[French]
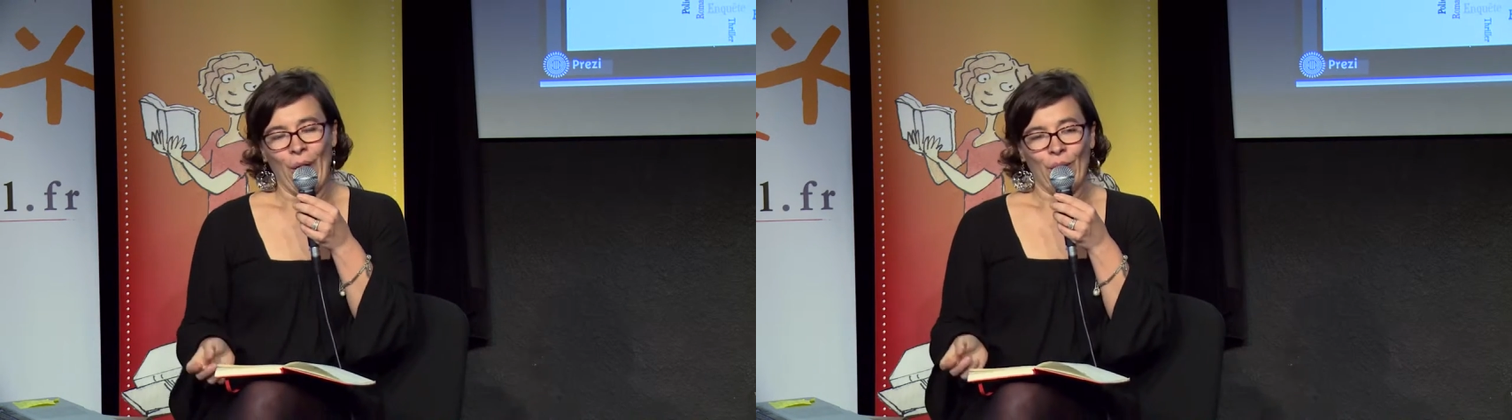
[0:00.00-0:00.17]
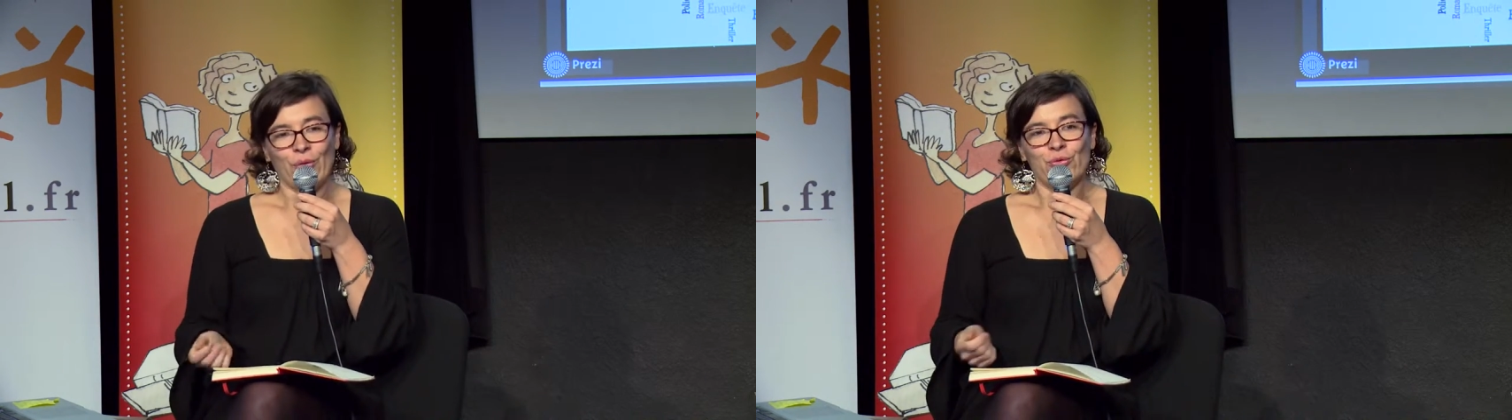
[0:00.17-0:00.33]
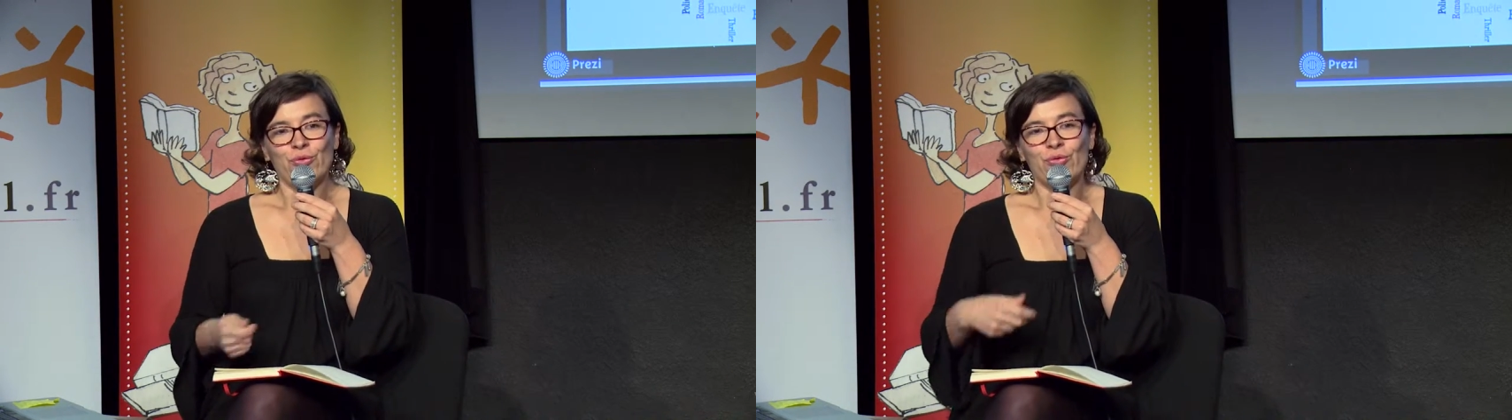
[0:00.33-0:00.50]

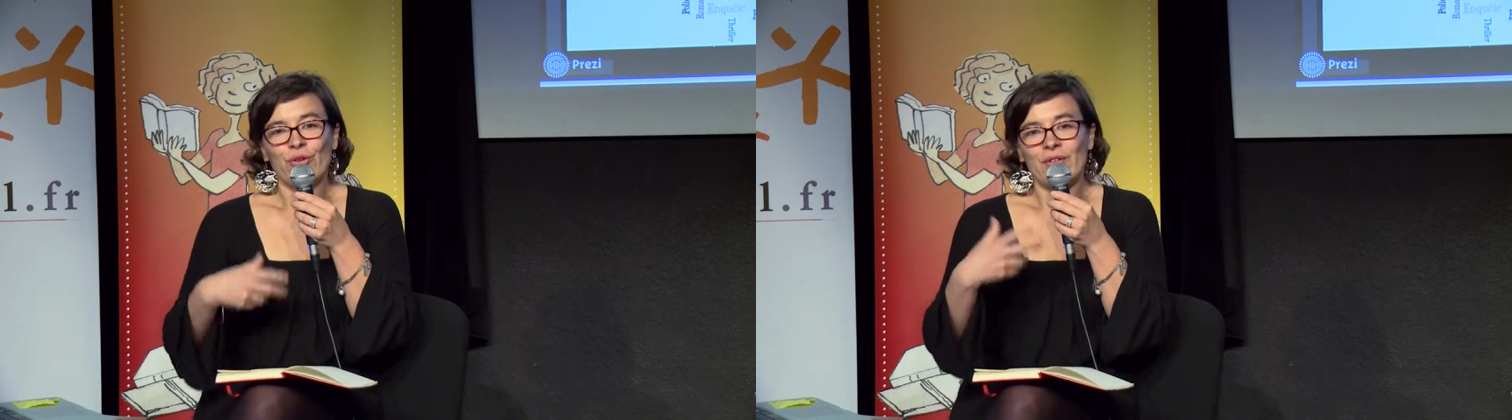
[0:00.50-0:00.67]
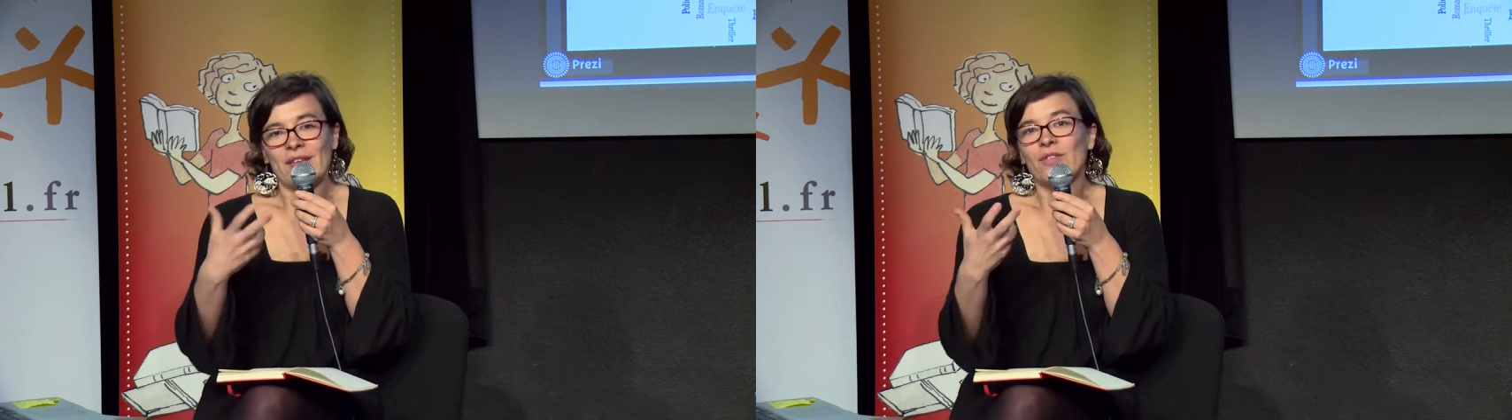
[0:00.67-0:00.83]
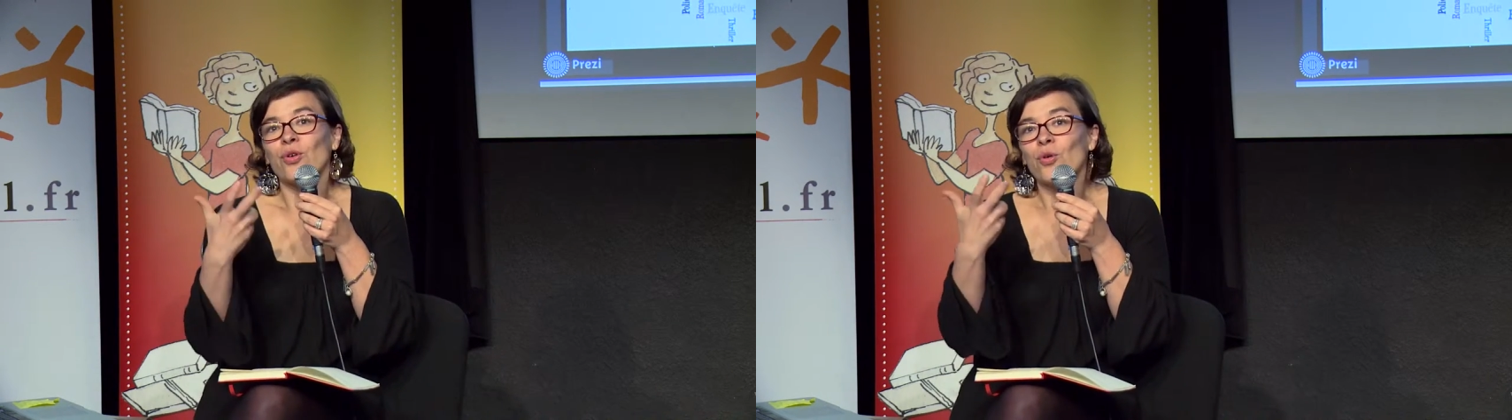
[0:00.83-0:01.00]
euh,
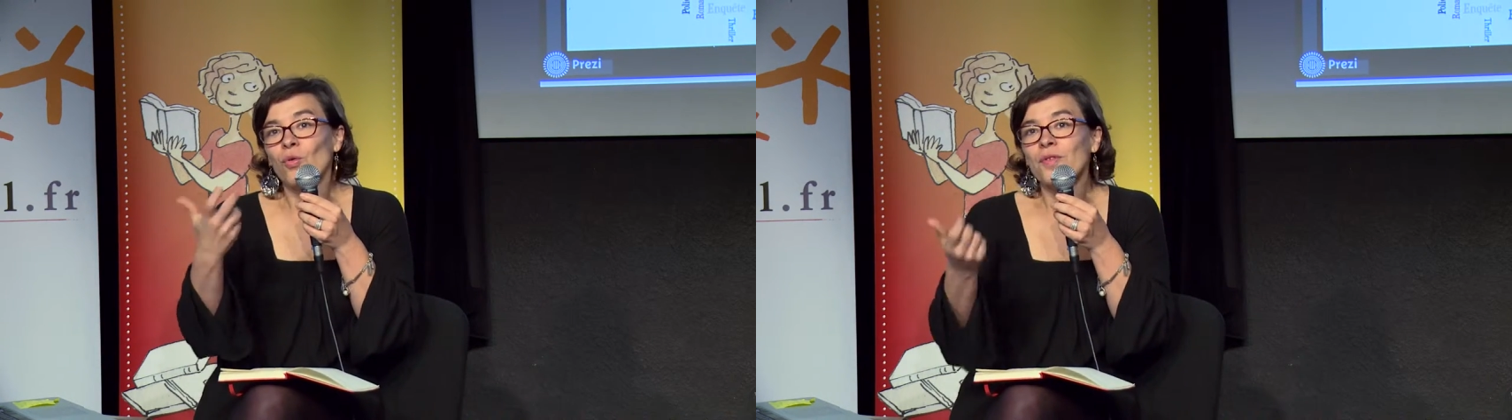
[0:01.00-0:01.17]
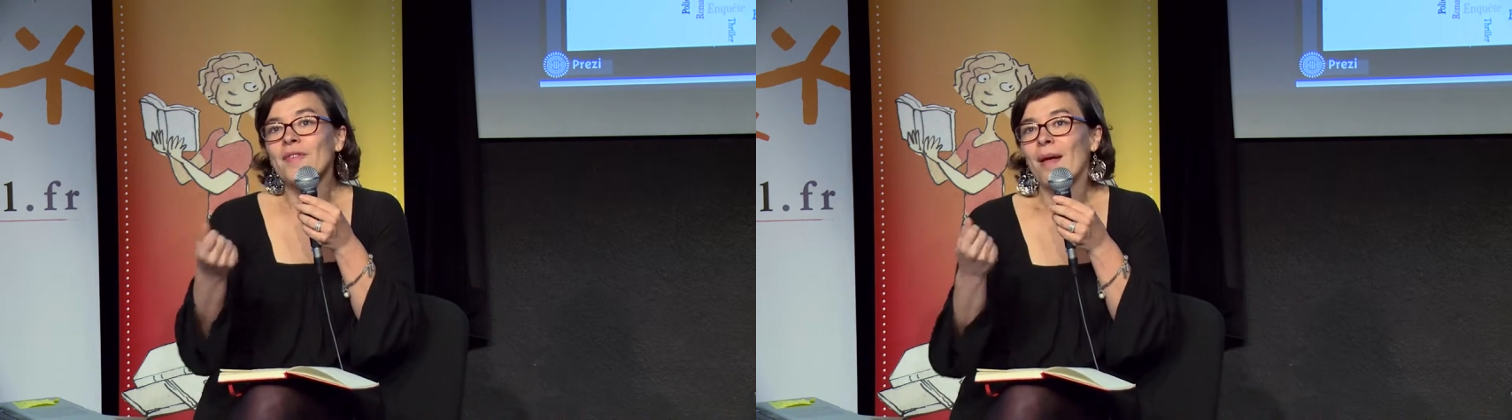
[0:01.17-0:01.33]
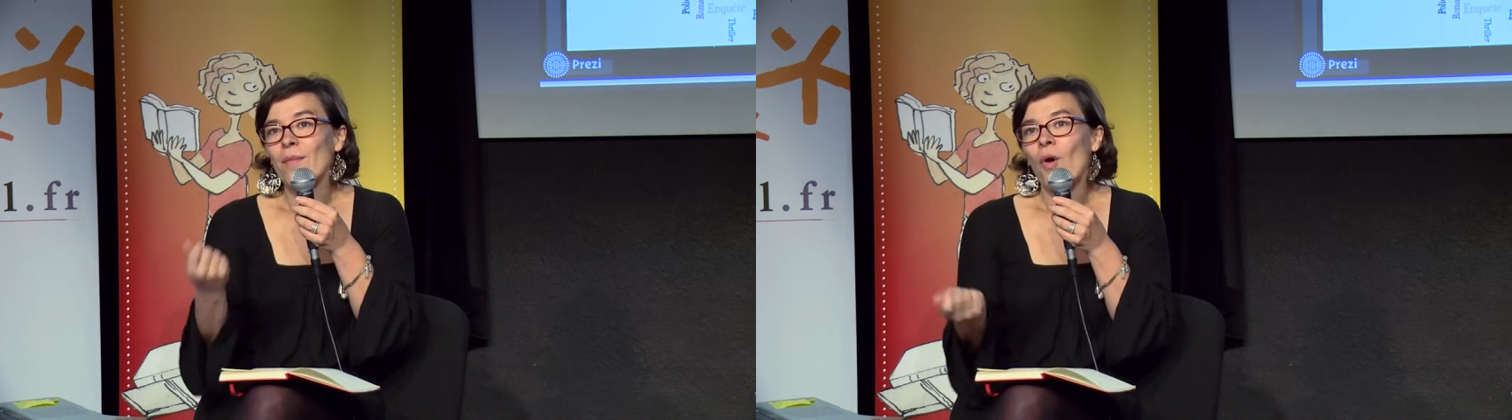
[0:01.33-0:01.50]
d'être
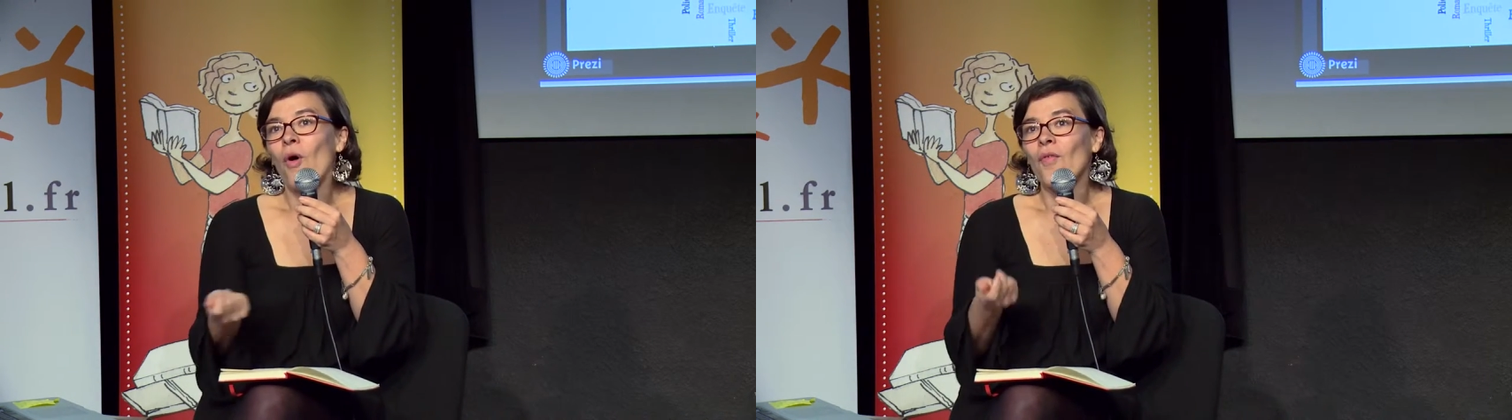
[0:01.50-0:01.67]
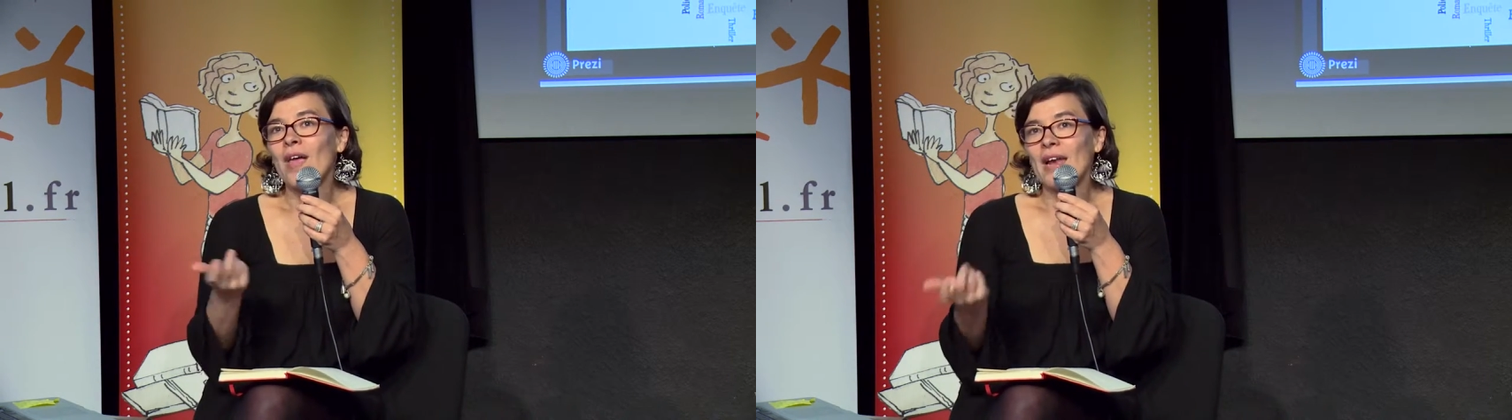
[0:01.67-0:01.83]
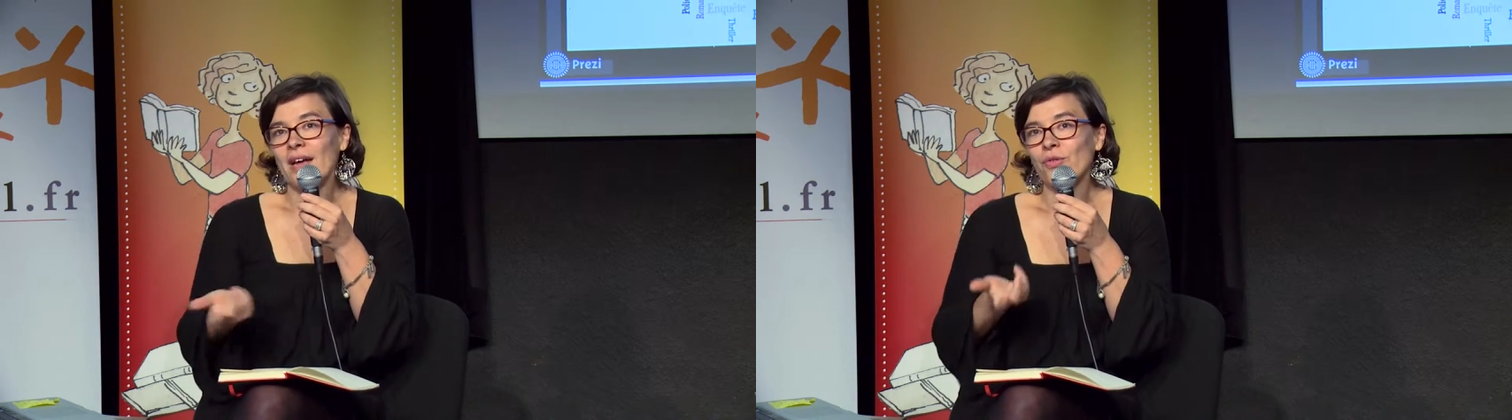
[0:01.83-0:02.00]
constamment
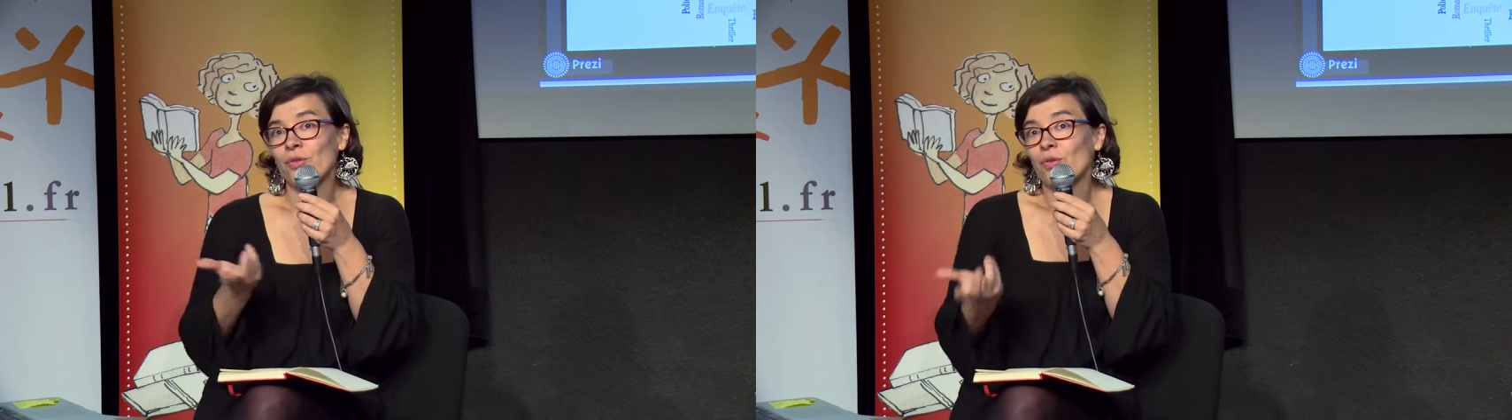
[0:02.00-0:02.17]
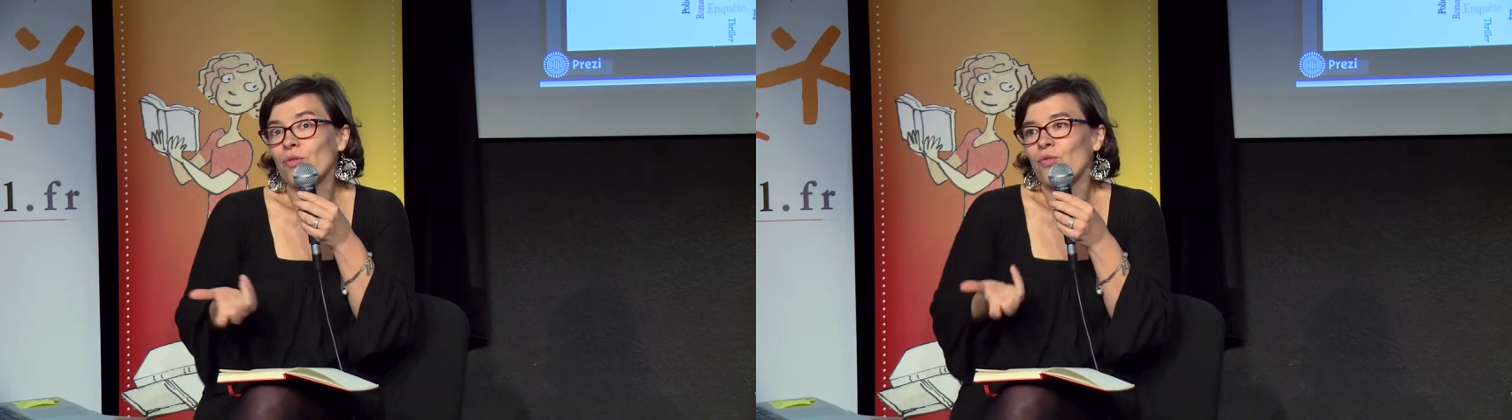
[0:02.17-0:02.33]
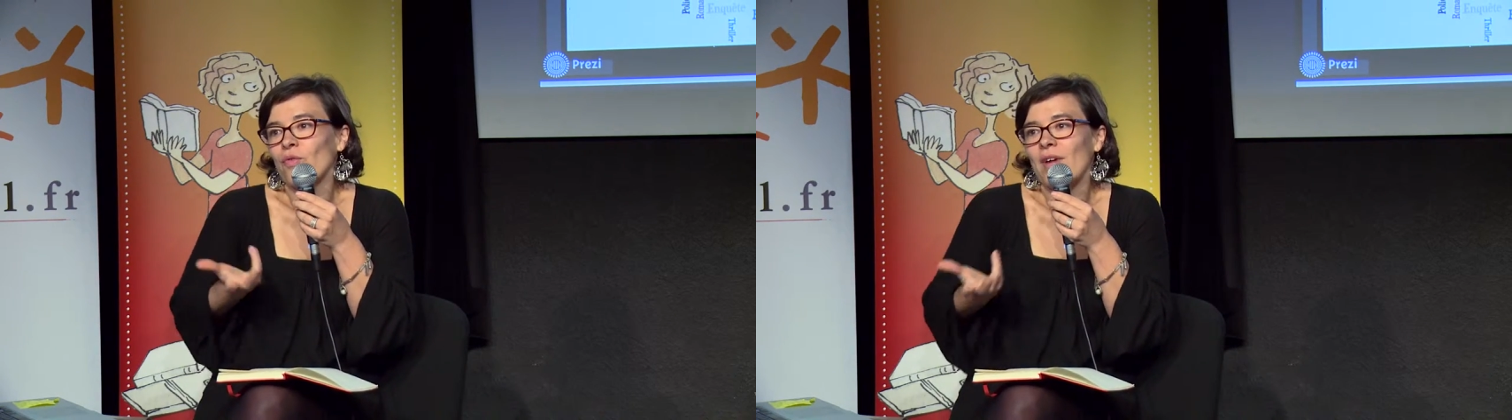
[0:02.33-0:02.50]
en alerte
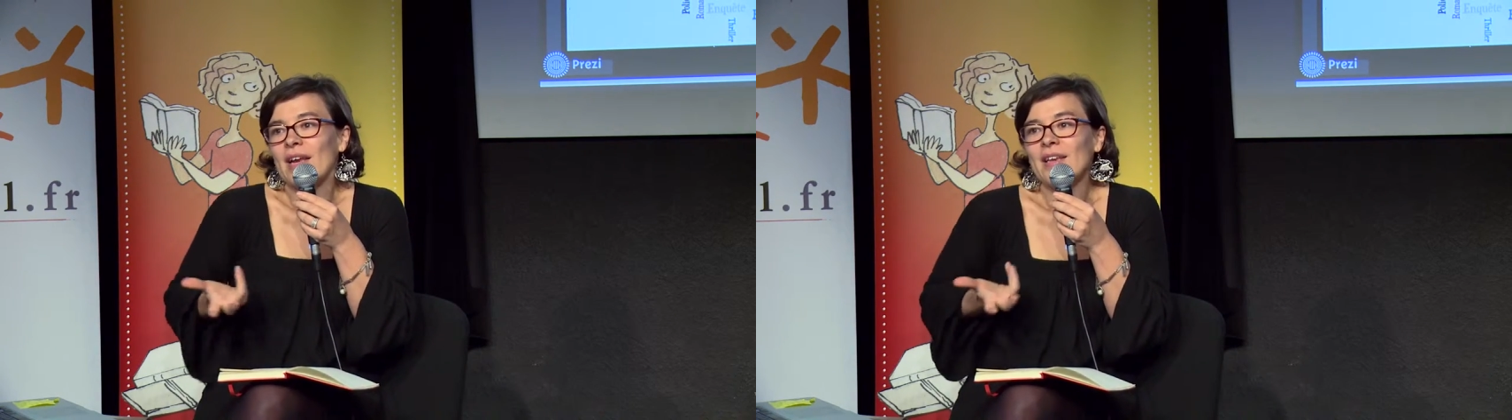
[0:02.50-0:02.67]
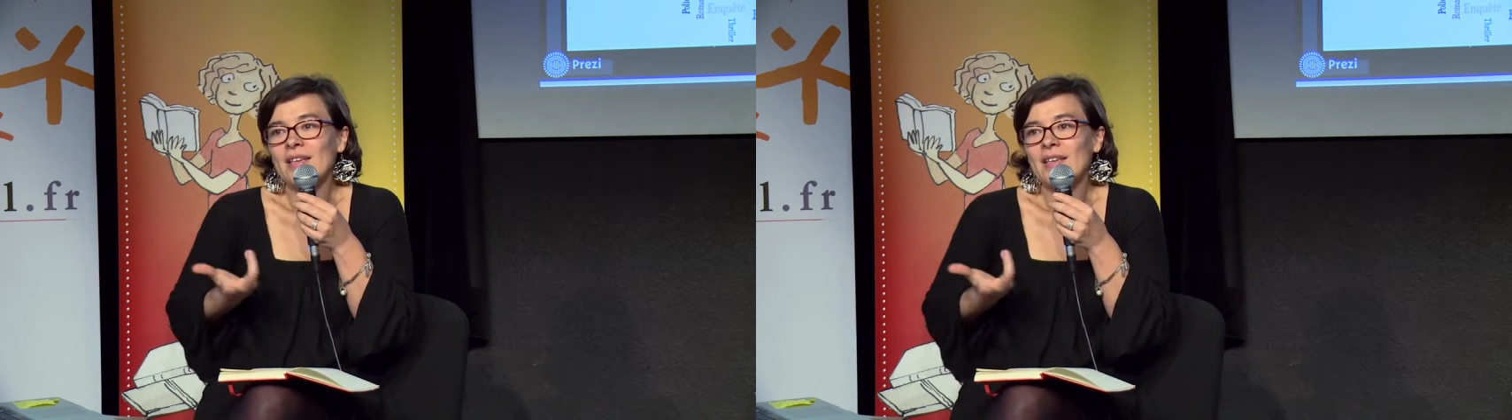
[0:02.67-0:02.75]
quand on va